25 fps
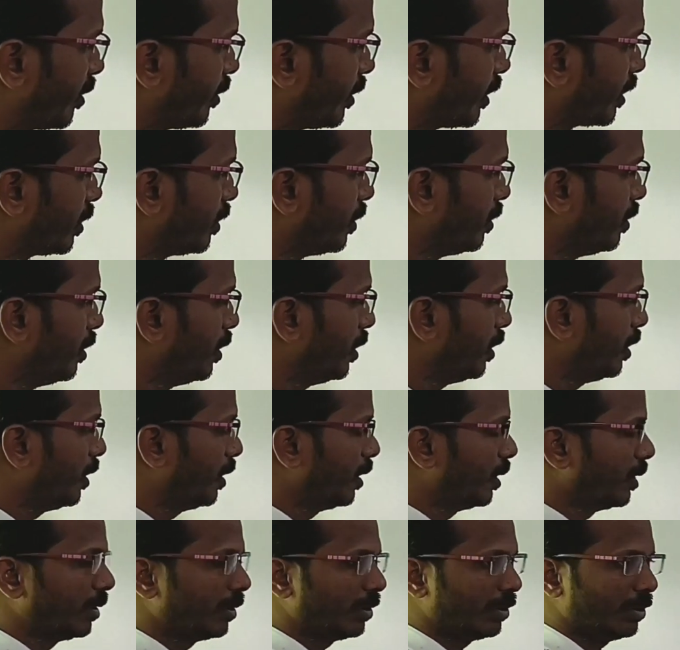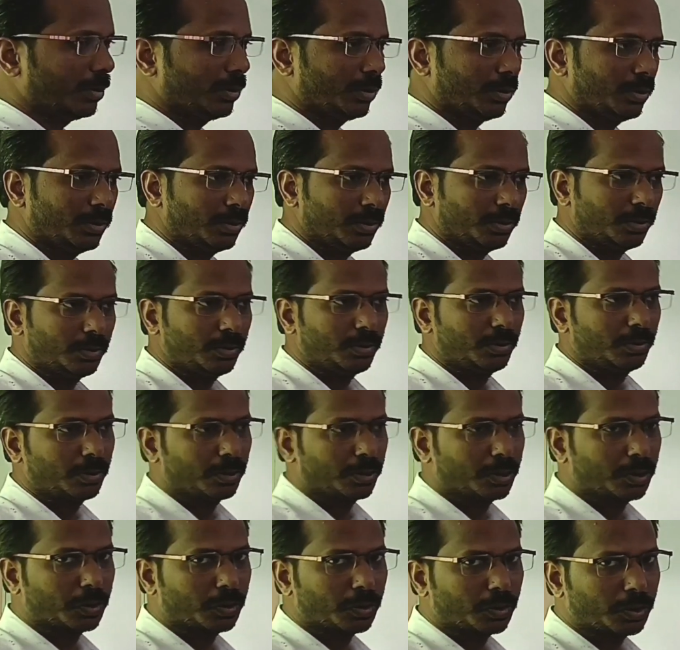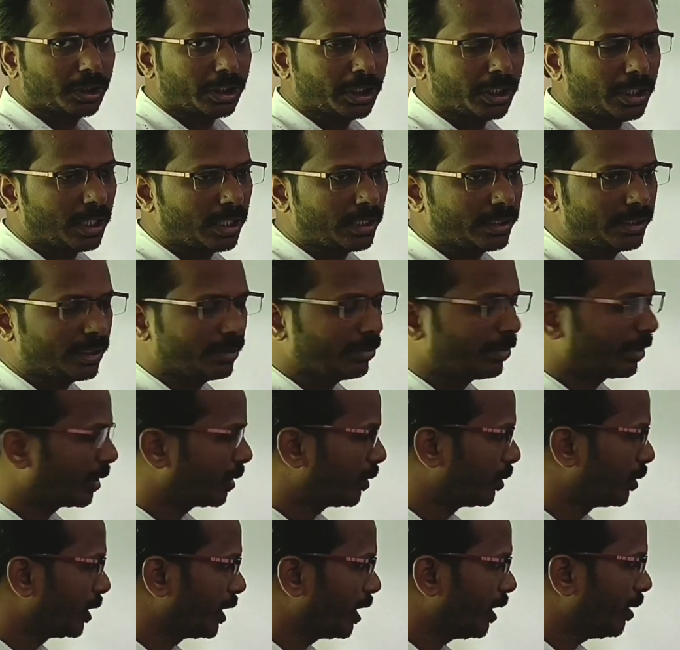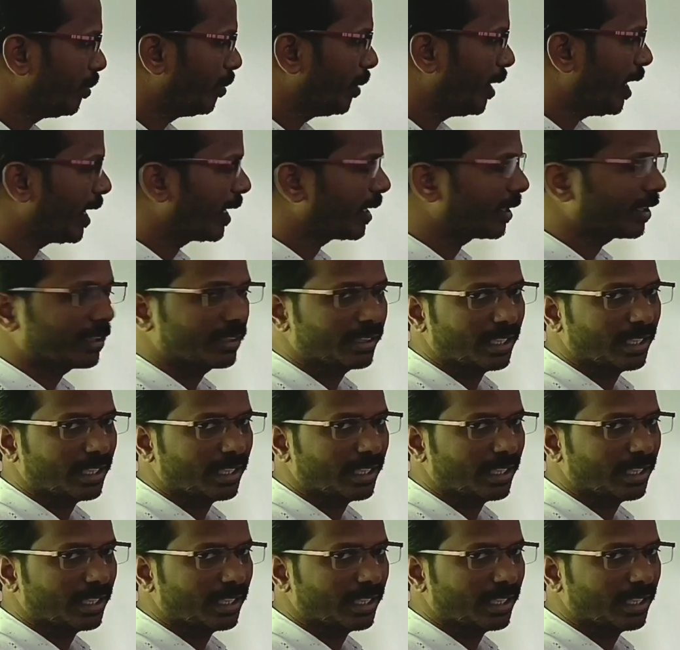మనకు సోషియాలజీ మనకు ఉంది కదా భారత